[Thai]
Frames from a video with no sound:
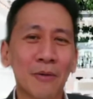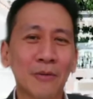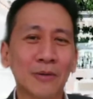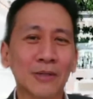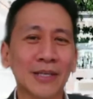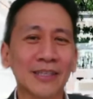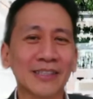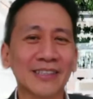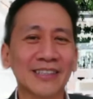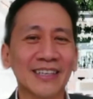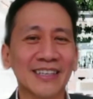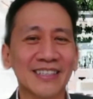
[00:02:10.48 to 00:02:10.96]

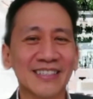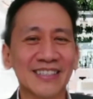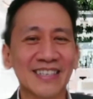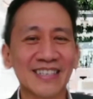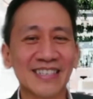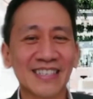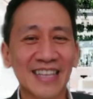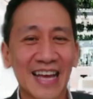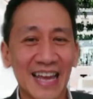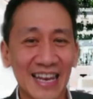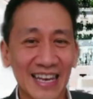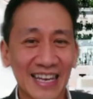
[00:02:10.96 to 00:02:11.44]
เกินเกิน
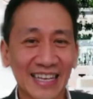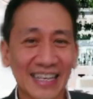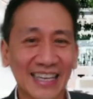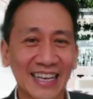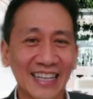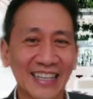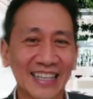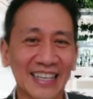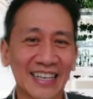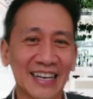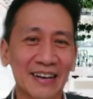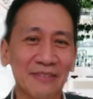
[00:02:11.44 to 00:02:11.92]
สั้น ๆ แล้วกั
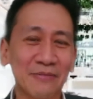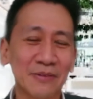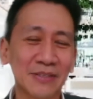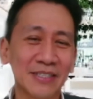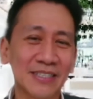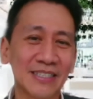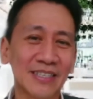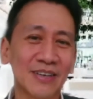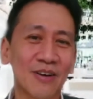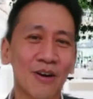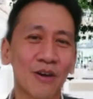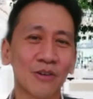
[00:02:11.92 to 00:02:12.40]
นนะครับว่าจ
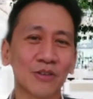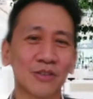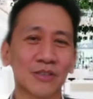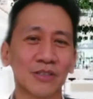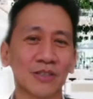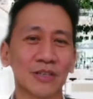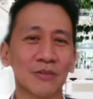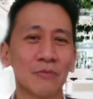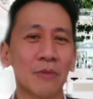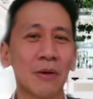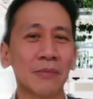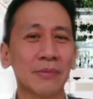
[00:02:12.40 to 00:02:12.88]
ริงๆห้องฉุก
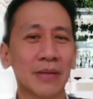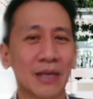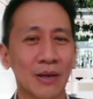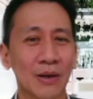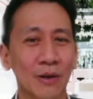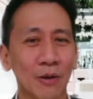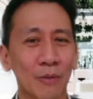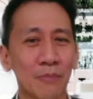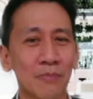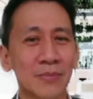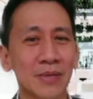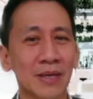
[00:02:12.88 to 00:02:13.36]
เฉินความดัน
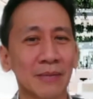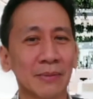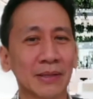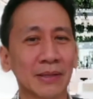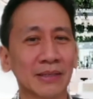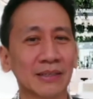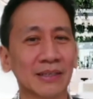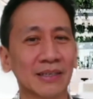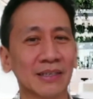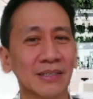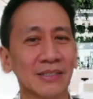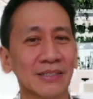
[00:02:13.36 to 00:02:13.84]
ลบเนี่ยมัน
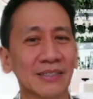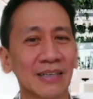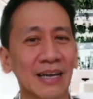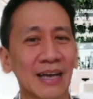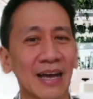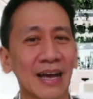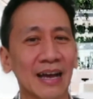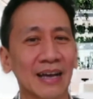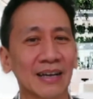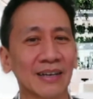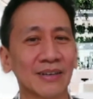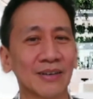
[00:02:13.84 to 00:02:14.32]
เกิดจา
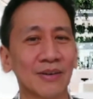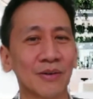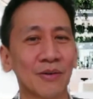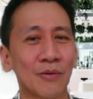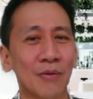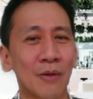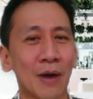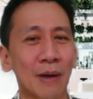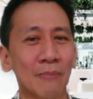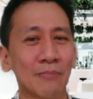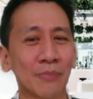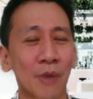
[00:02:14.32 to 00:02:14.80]
ก
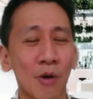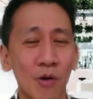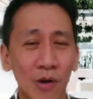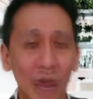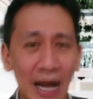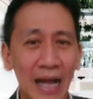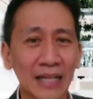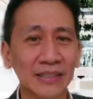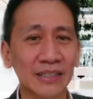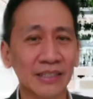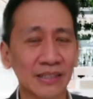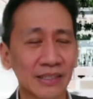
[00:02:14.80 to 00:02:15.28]
ความต้อง
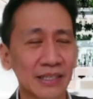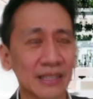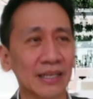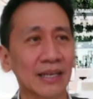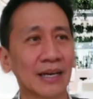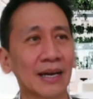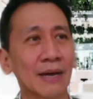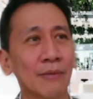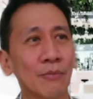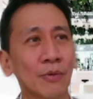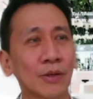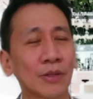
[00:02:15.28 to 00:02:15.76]
การจริง ๆ
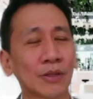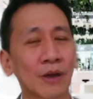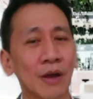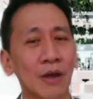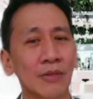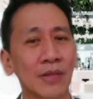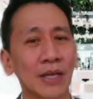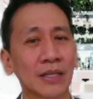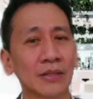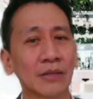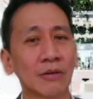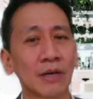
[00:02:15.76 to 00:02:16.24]
นะครับ ว่าตอน
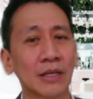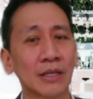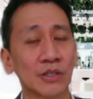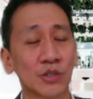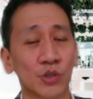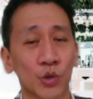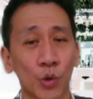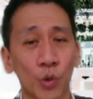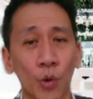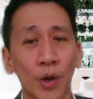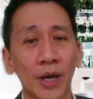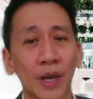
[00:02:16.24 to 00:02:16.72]
นั้นต้องการ
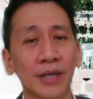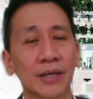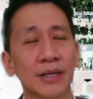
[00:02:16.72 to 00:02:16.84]
จะช่วย